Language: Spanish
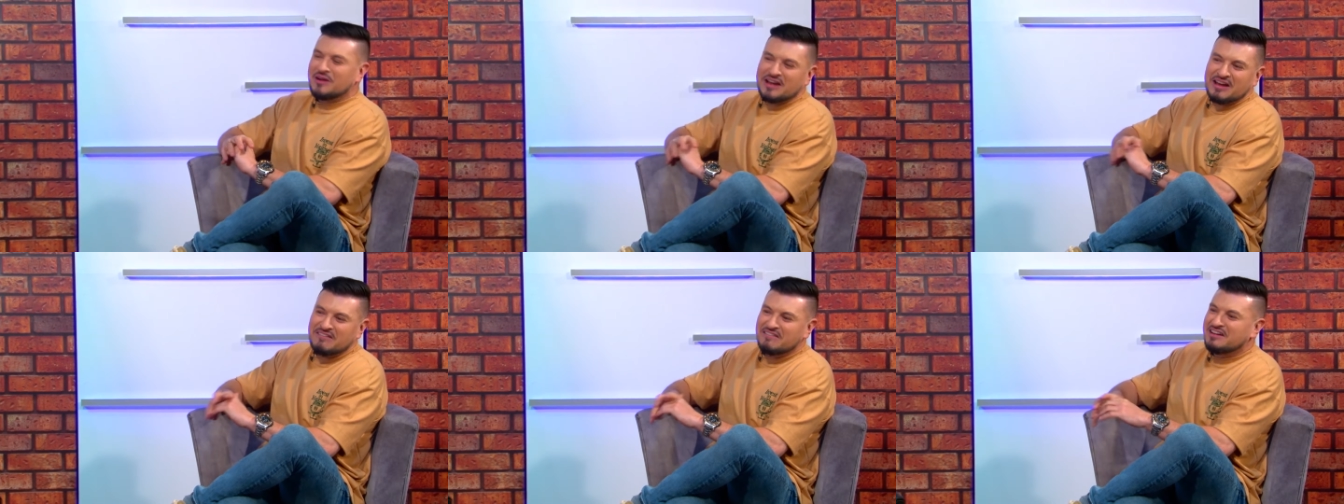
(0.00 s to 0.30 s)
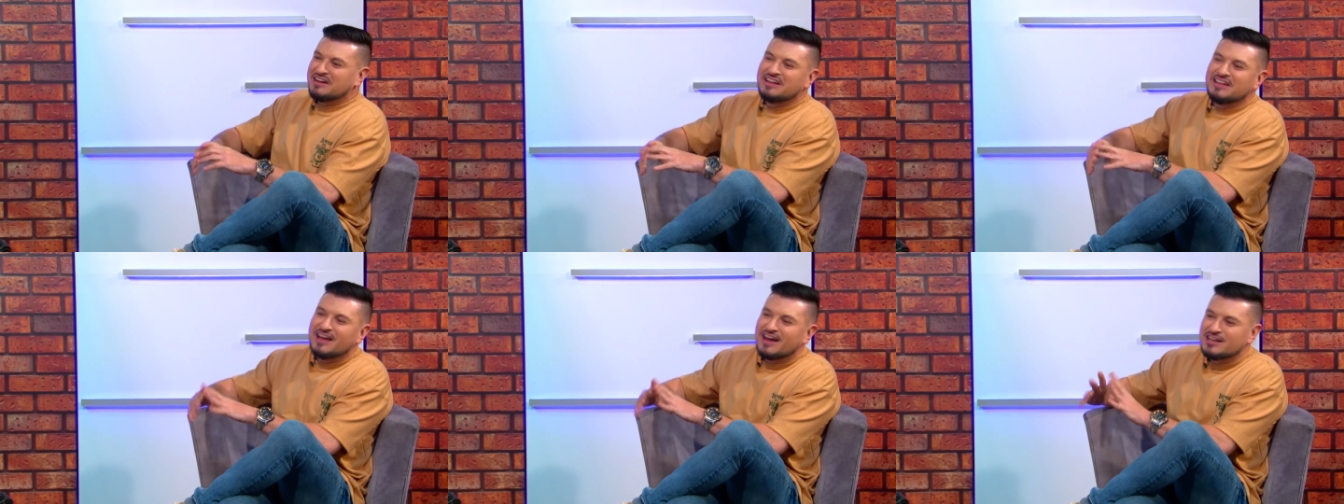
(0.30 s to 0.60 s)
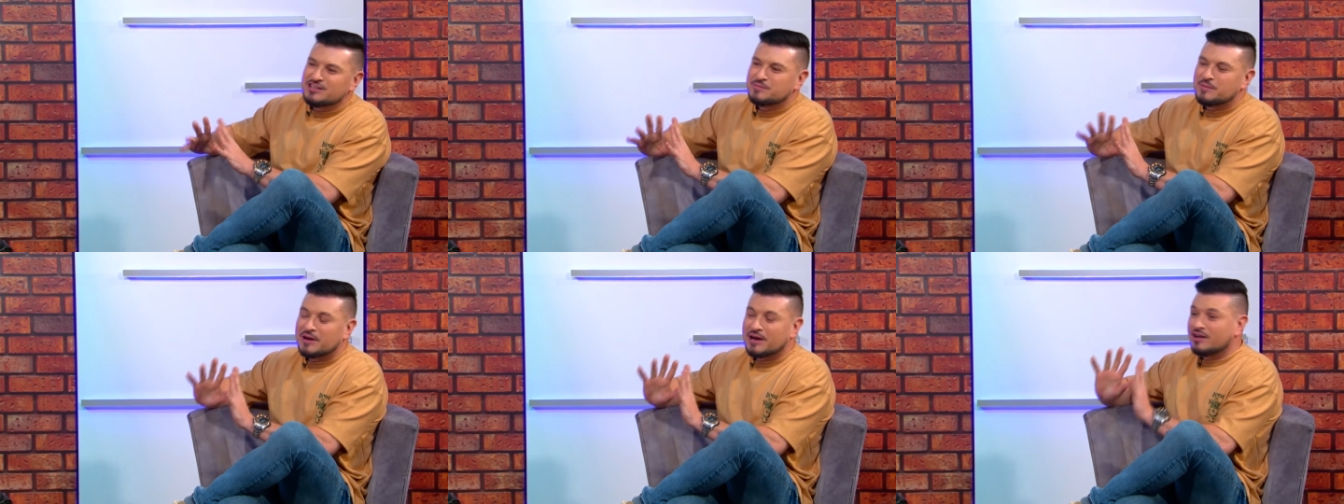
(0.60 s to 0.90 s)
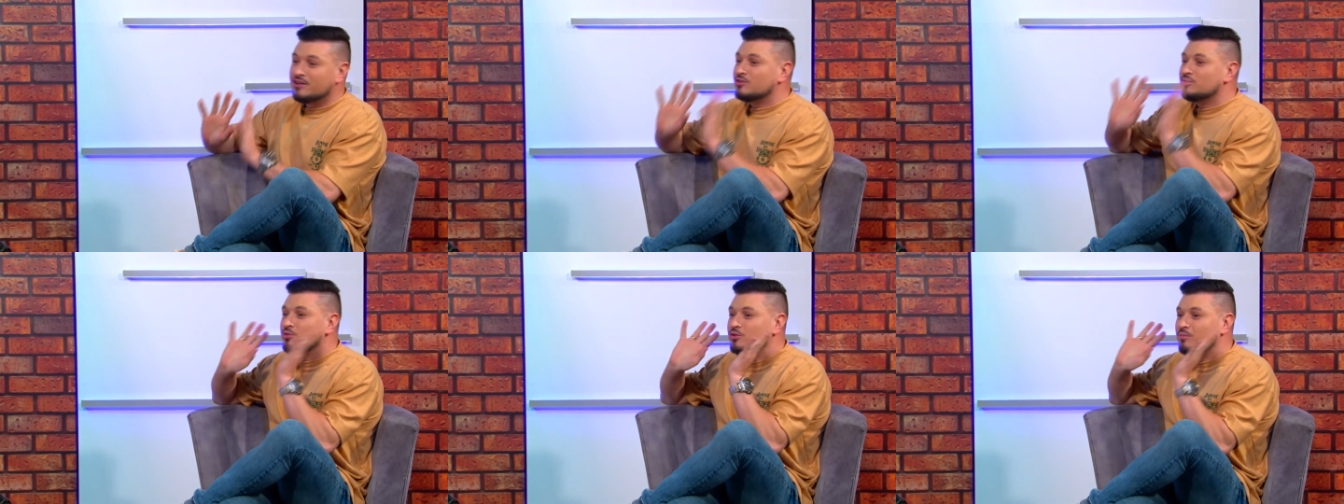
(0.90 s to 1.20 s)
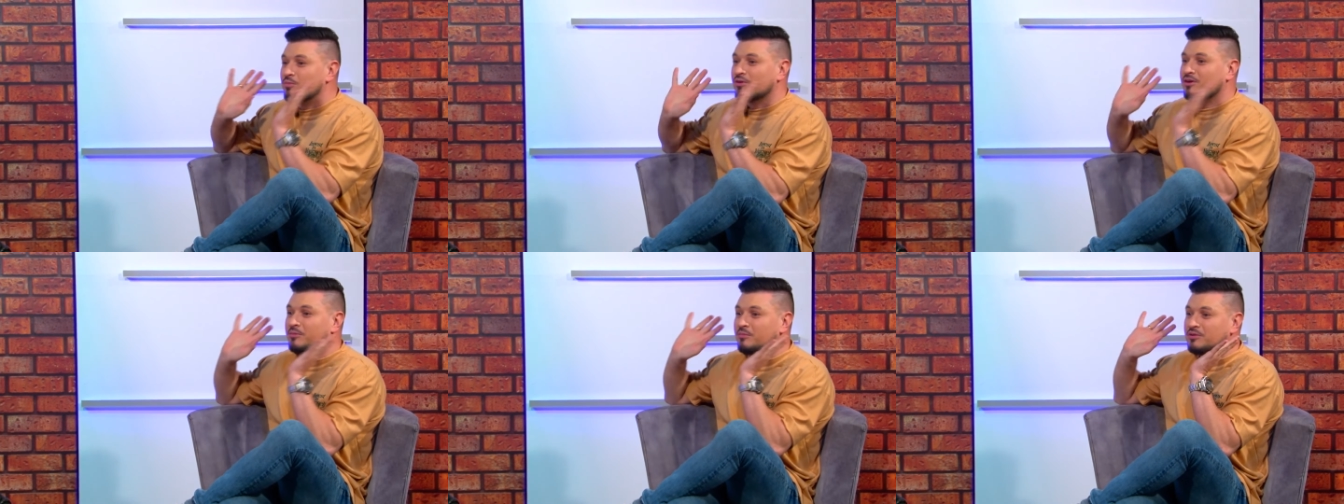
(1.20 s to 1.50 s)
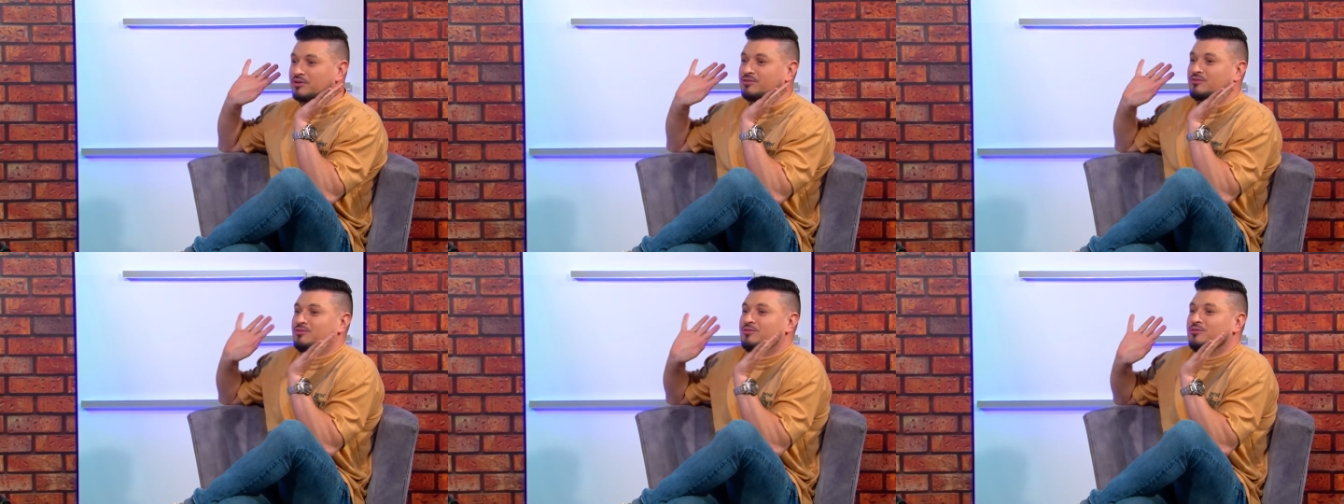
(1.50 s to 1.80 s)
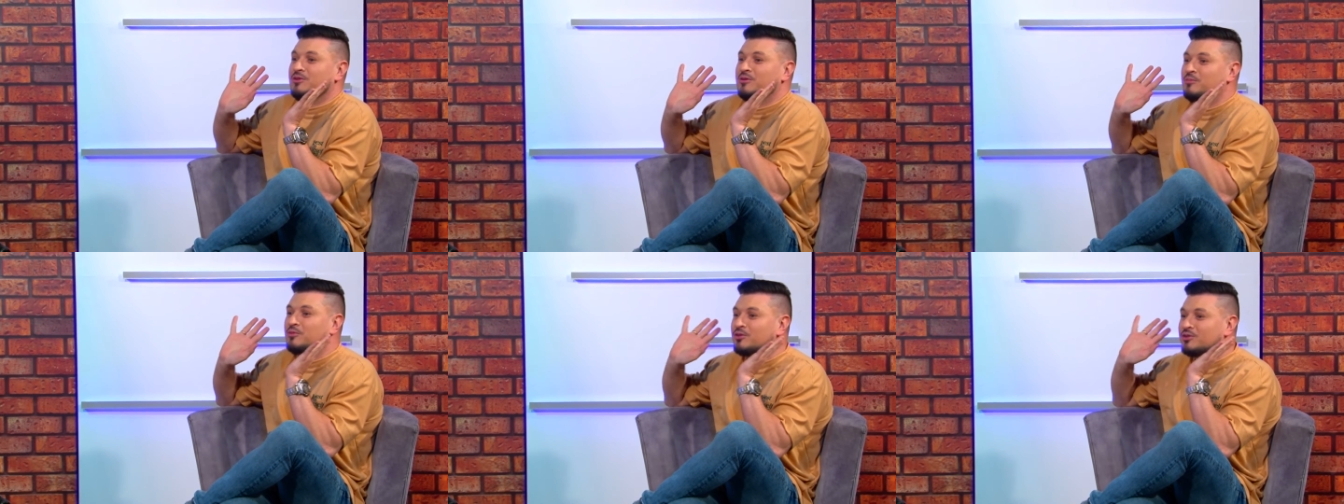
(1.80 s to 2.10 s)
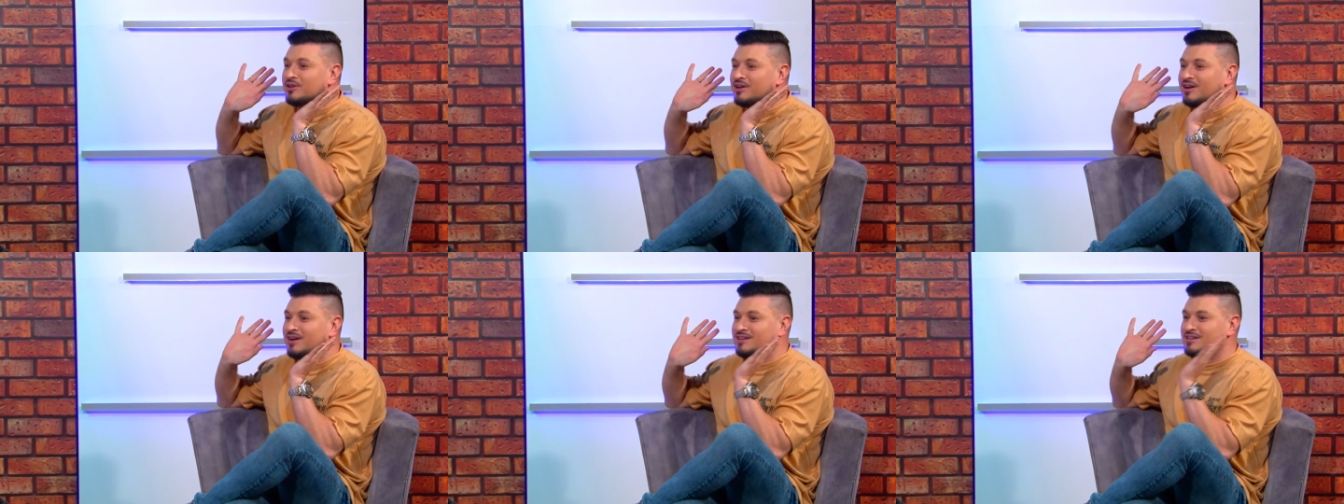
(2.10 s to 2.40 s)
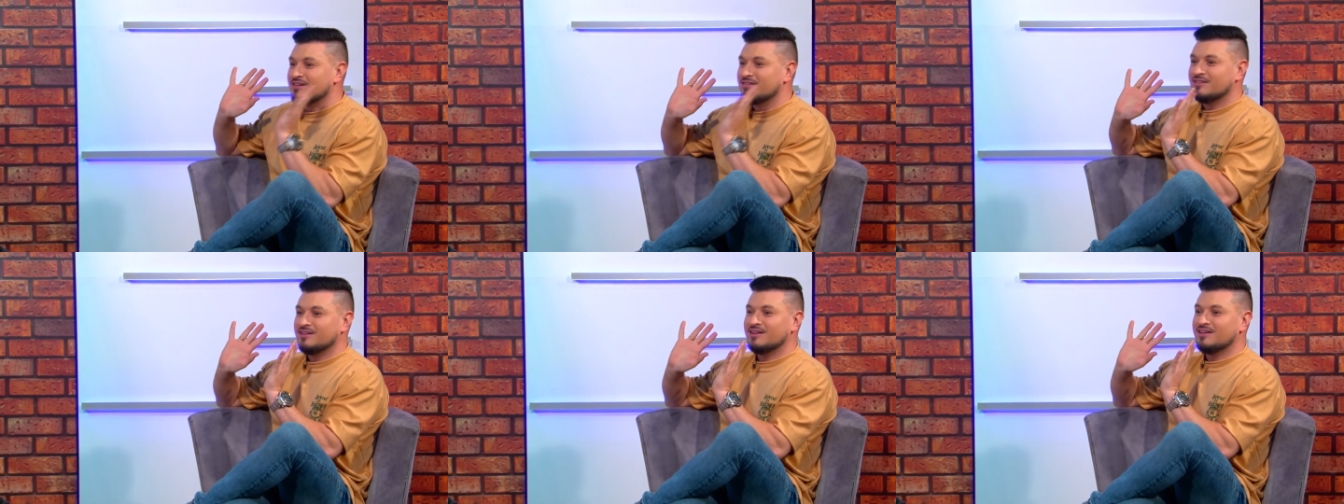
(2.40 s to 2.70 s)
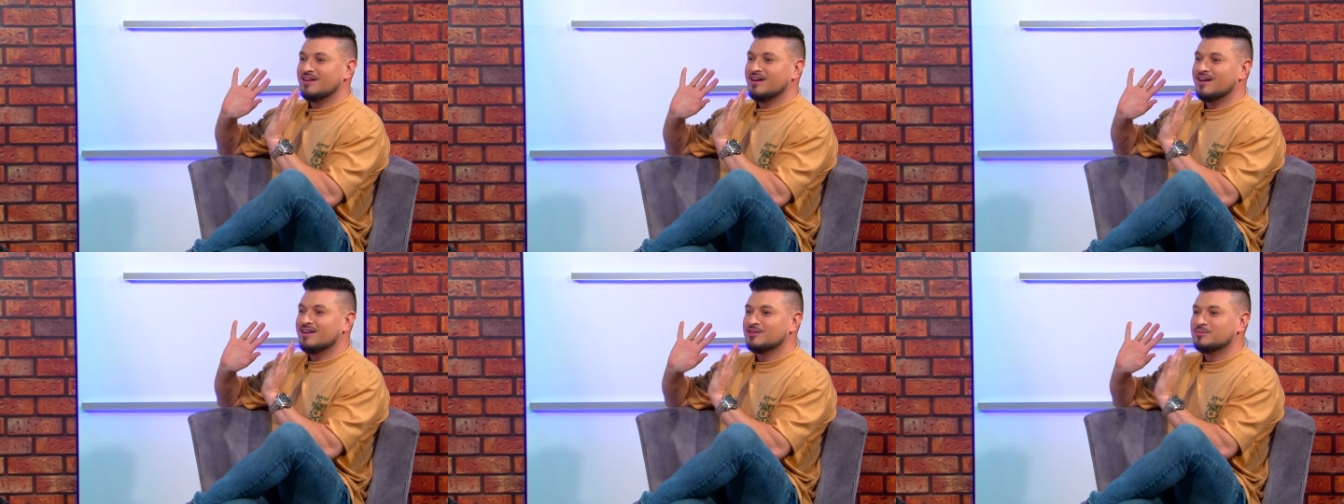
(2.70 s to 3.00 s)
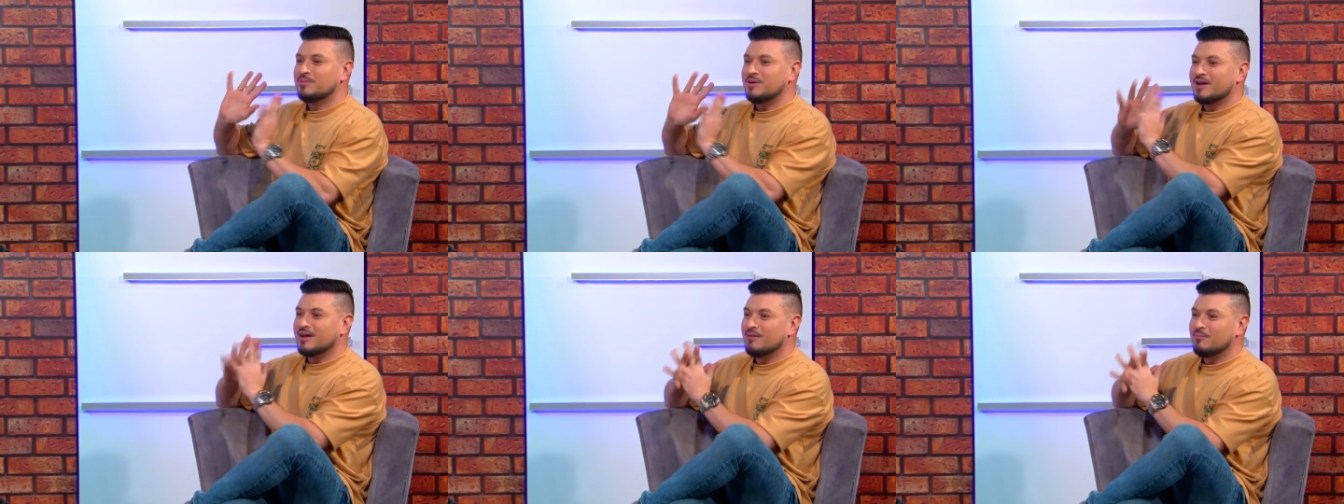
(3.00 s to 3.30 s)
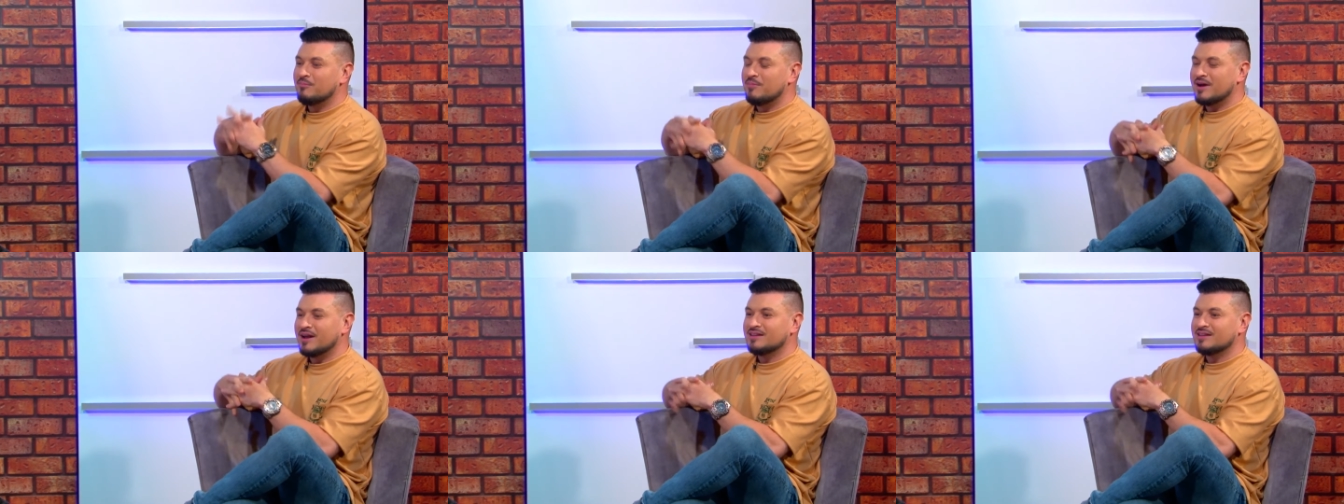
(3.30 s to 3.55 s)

hay habilidades para el estudio porque pues no todo el mundo tiene las habilidades para,